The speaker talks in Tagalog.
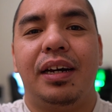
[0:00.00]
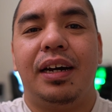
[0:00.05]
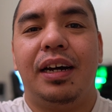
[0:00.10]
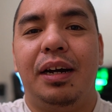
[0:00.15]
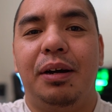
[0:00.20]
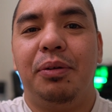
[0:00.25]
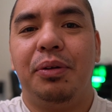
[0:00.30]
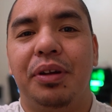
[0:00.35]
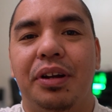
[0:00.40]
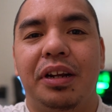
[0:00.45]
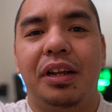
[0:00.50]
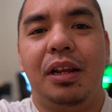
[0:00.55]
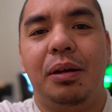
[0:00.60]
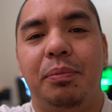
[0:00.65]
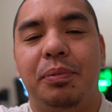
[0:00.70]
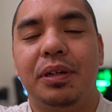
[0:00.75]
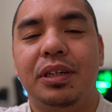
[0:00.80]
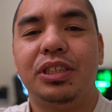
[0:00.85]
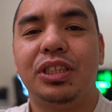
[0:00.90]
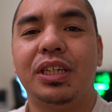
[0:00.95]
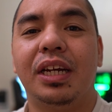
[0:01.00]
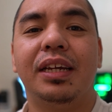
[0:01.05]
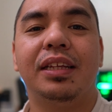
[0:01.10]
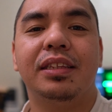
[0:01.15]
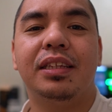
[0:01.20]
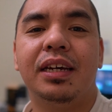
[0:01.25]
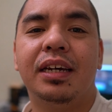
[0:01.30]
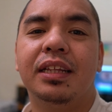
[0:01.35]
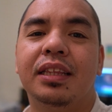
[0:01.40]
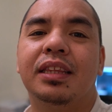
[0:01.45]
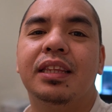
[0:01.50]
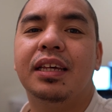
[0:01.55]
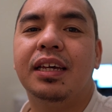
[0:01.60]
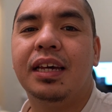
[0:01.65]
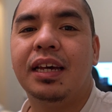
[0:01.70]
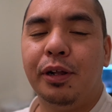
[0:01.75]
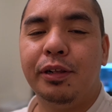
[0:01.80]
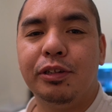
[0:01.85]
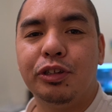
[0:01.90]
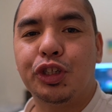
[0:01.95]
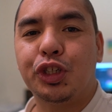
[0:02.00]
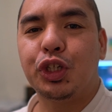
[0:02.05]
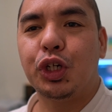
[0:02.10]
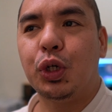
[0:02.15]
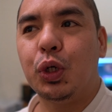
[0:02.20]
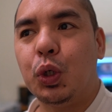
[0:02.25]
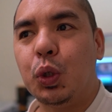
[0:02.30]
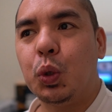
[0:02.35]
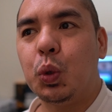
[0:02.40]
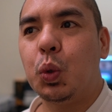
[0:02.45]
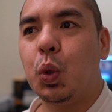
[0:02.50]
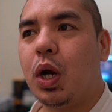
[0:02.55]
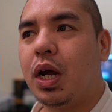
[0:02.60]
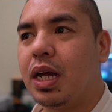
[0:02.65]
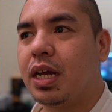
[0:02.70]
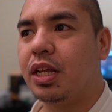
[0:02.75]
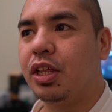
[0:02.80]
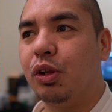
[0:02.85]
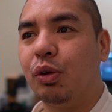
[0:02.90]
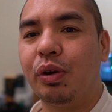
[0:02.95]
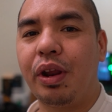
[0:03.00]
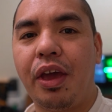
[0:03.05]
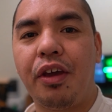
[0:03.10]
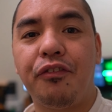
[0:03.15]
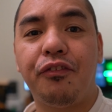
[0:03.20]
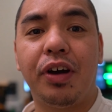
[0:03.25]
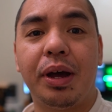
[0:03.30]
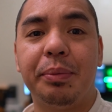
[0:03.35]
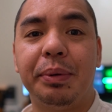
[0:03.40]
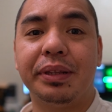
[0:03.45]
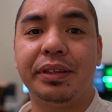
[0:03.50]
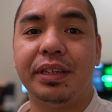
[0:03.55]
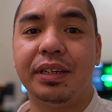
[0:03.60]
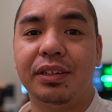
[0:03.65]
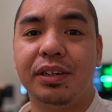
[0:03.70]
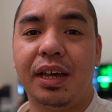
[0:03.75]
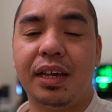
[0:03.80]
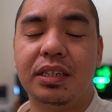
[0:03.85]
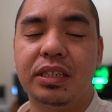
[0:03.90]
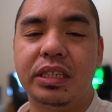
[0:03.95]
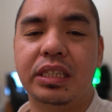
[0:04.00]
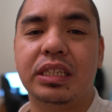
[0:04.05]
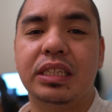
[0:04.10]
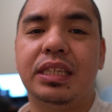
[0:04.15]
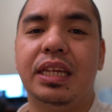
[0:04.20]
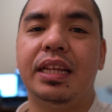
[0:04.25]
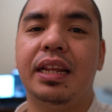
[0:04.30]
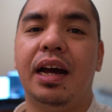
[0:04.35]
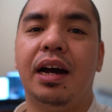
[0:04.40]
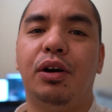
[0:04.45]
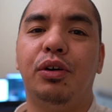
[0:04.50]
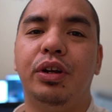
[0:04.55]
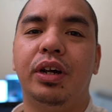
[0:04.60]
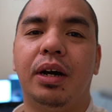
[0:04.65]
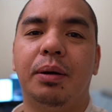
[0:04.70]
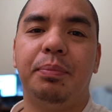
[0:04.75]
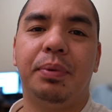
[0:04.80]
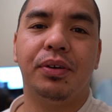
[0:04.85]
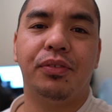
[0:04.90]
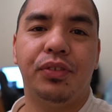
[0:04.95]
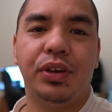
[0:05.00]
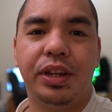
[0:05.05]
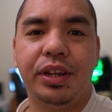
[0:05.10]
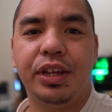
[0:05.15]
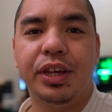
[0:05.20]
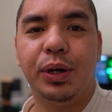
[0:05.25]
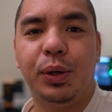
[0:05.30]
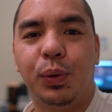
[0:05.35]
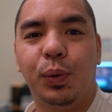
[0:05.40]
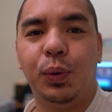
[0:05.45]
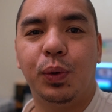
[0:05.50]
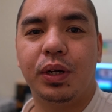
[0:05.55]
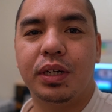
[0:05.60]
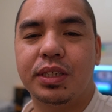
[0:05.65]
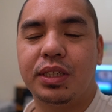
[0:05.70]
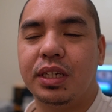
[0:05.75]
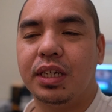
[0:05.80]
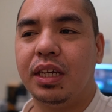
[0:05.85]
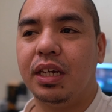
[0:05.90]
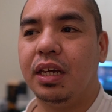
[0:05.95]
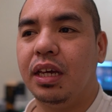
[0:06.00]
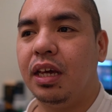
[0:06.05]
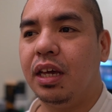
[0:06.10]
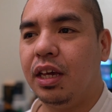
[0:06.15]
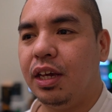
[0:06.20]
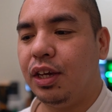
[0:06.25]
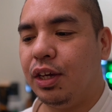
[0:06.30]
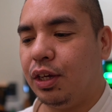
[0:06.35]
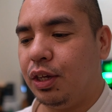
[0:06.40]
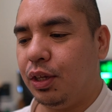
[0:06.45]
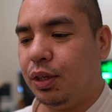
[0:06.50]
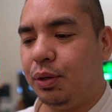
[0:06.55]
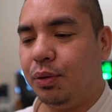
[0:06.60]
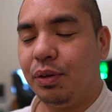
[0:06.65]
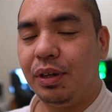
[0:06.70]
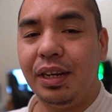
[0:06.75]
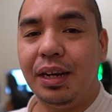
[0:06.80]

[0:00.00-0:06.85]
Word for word: Uh, we really appreciate it. Also, nung day 5 at nung day 6 din na ako nakapag-video kasi yung